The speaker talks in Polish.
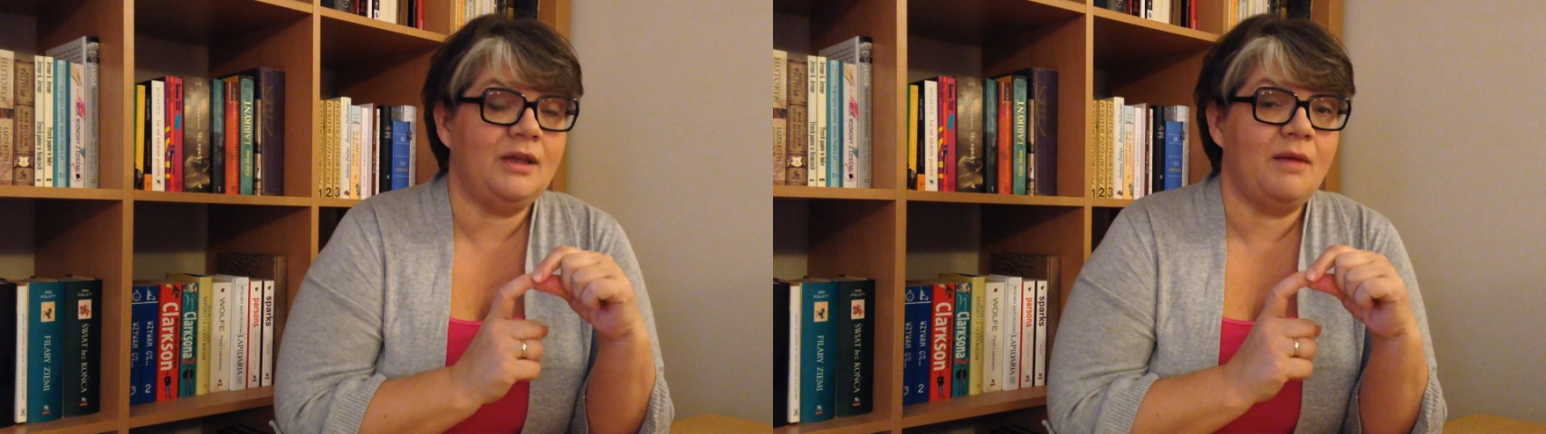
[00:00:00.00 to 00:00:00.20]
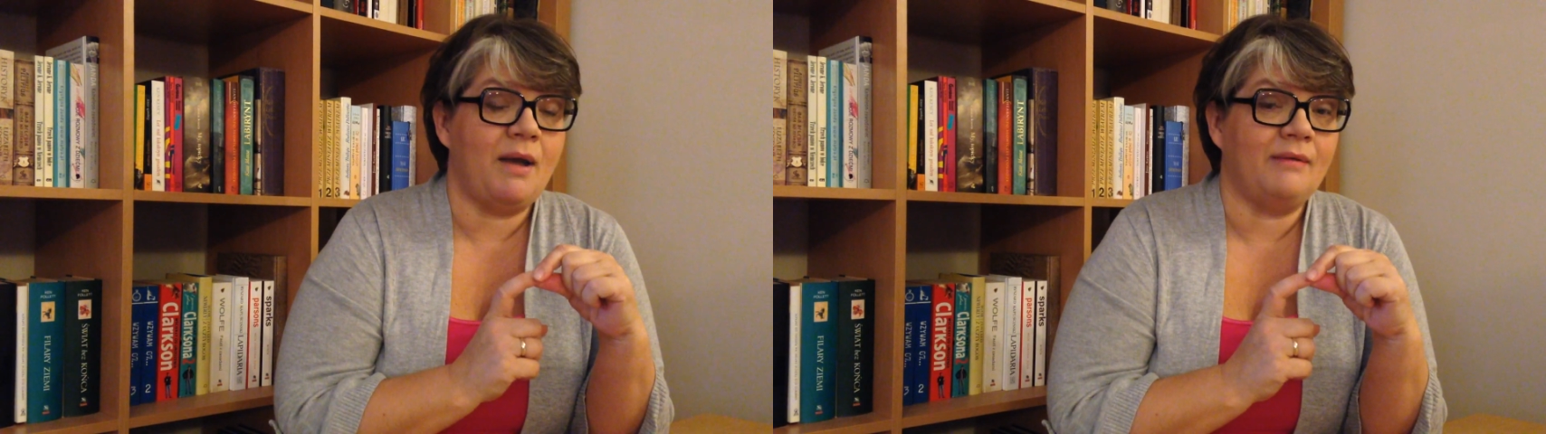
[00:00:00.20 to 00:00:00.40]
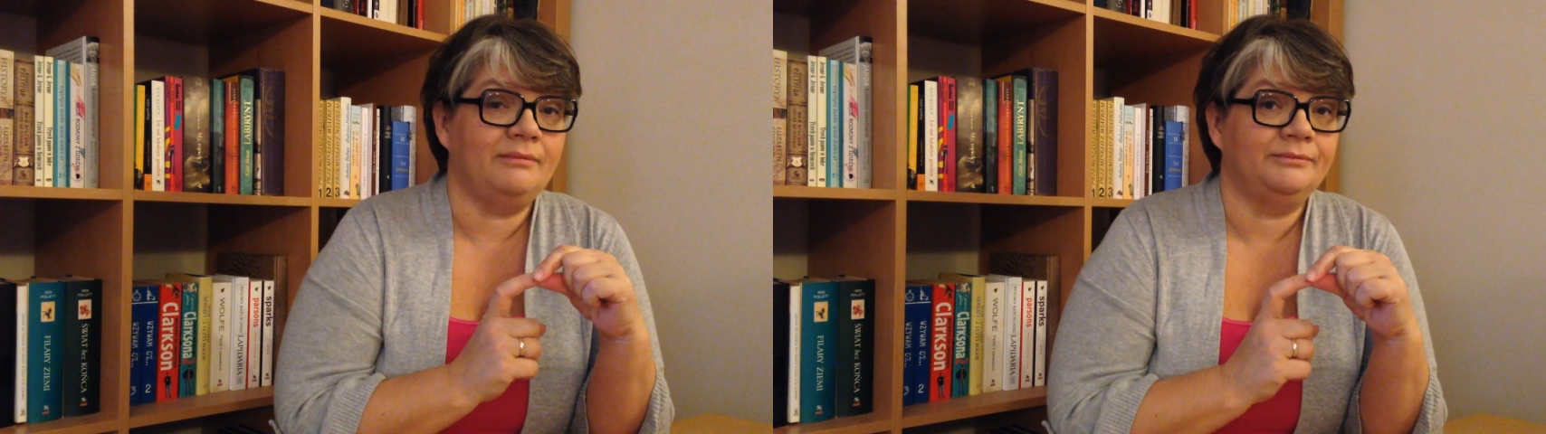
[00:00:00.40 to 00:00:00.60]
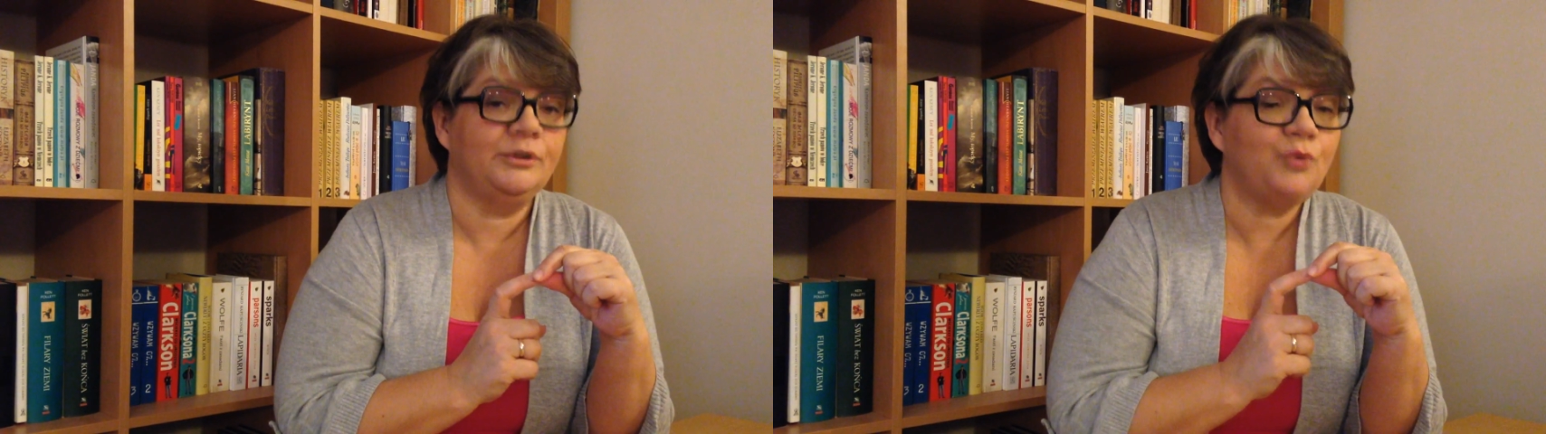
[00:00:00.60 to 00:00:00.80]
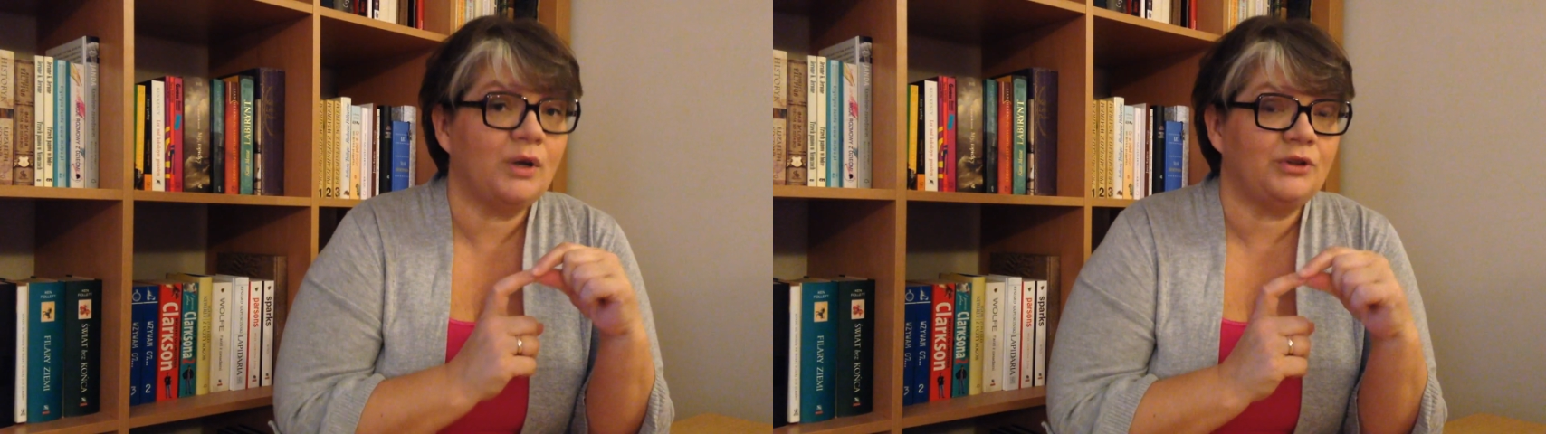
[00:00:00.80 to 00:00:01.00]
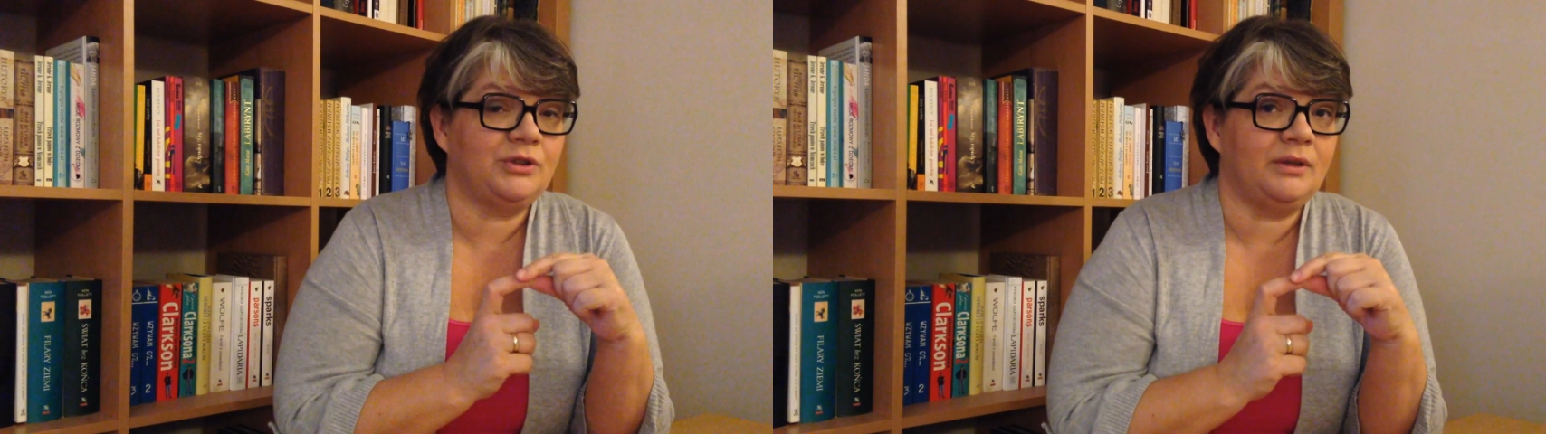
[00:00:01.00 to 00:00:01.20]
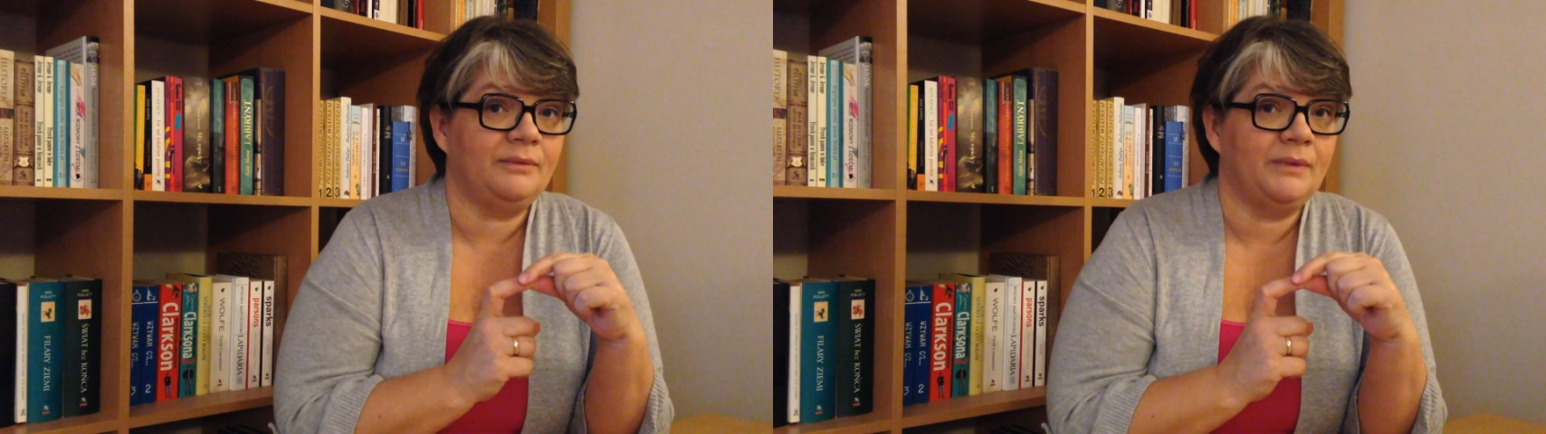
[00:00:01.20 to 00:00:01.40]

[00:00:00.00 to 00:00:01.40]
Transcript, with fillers: nie ma. No właśnie.